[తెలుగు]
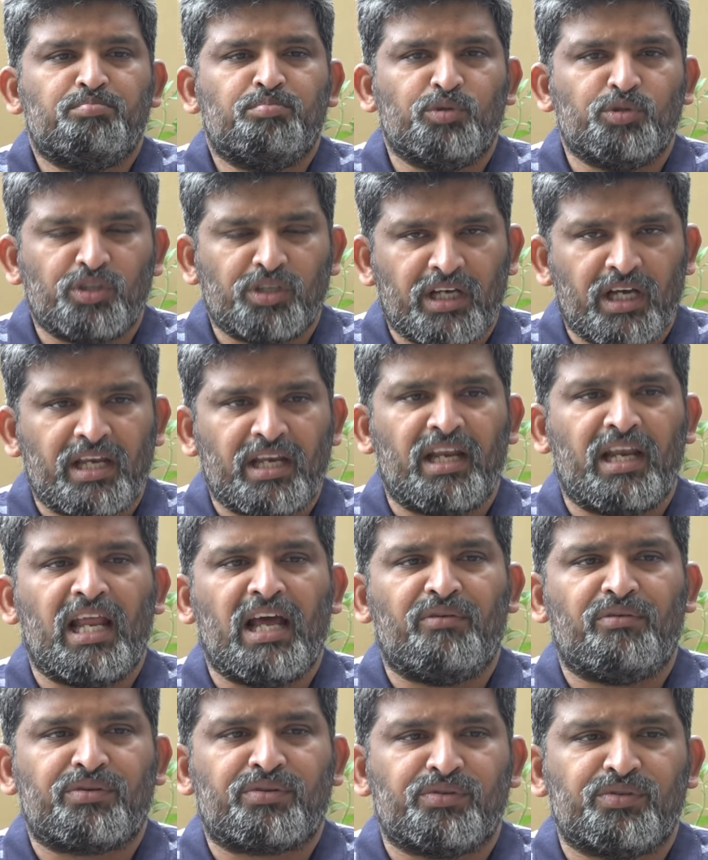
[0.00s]
ముందుగానే
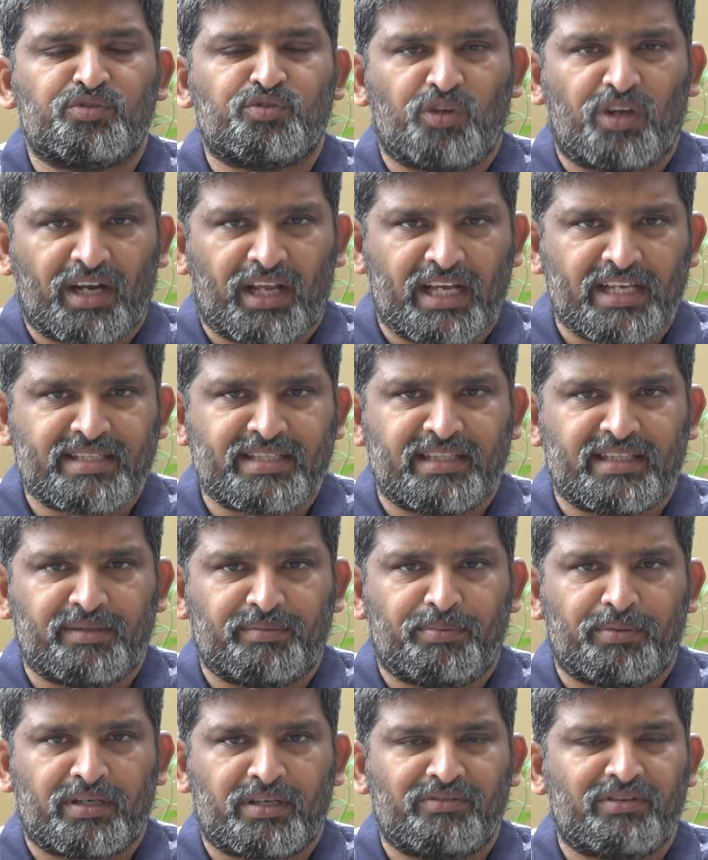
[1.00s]
లేవటం త్వరగా
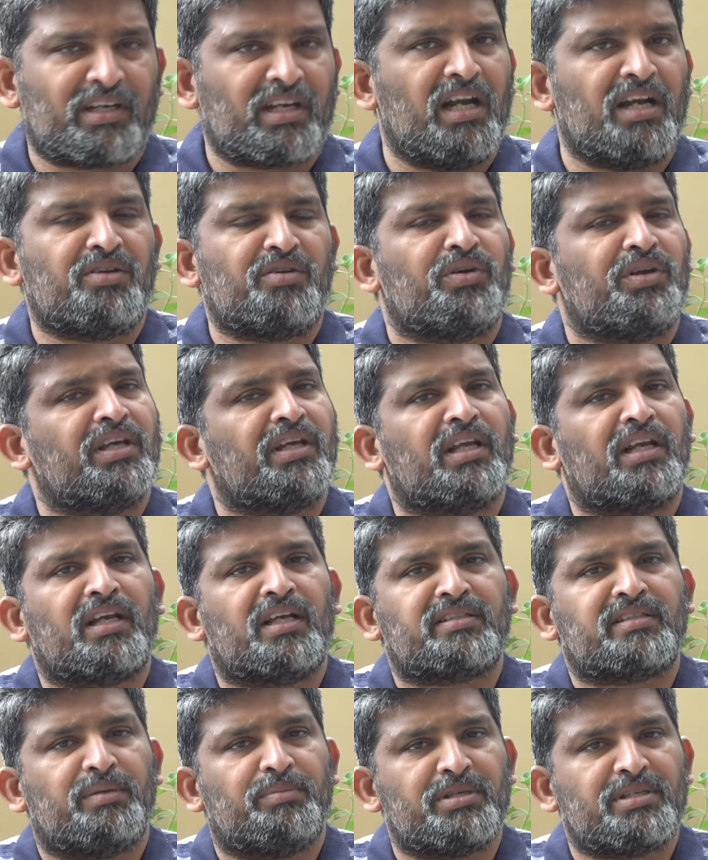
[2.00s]
సిద్ధపడటం ఇట్లాంటి ఉంటే
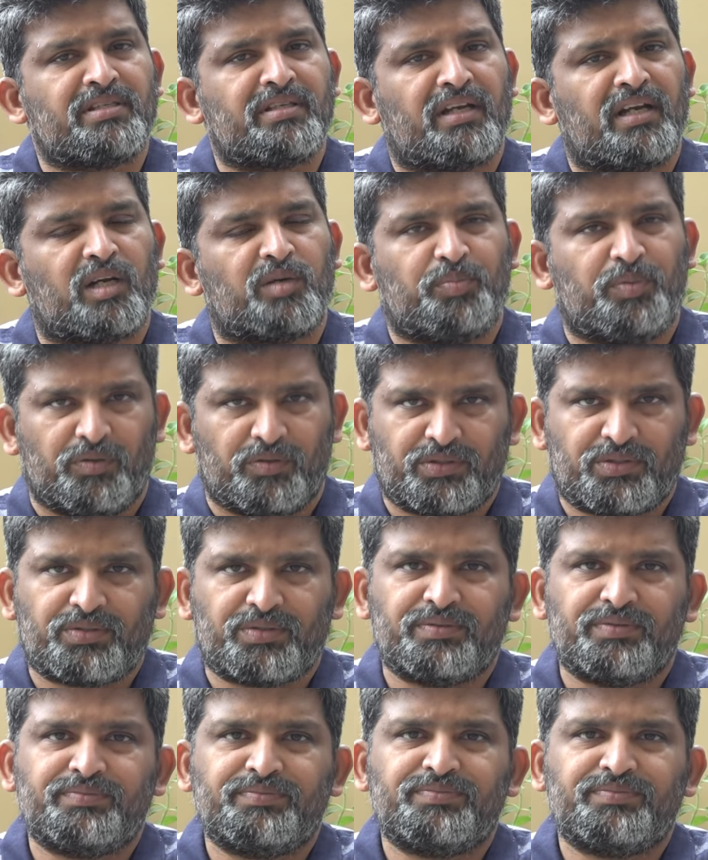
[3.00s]
కనుక సమస్య రాకపోవచ్చు